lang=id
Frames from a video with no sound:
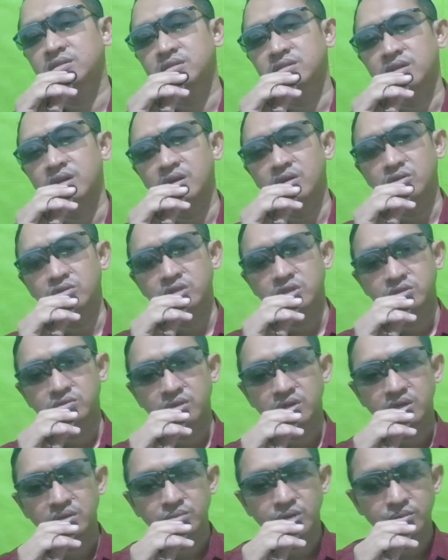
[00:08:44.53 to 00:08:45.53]
Kalau
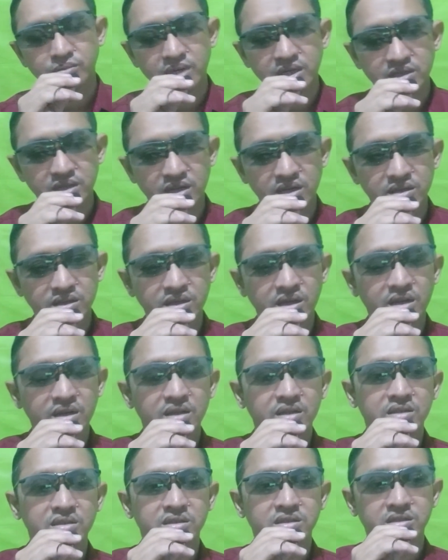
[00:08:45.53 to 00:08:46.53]
siswa yang bermasalah dia
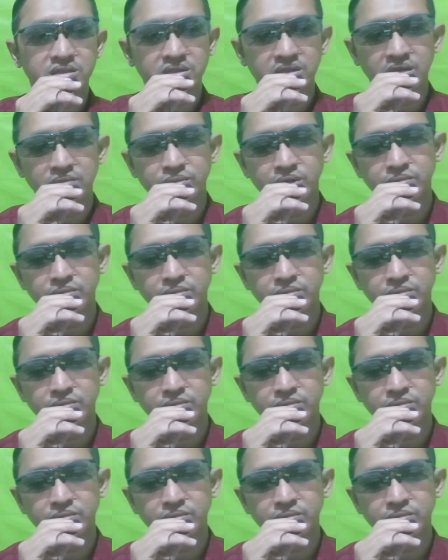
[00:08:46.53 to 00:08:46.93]
yang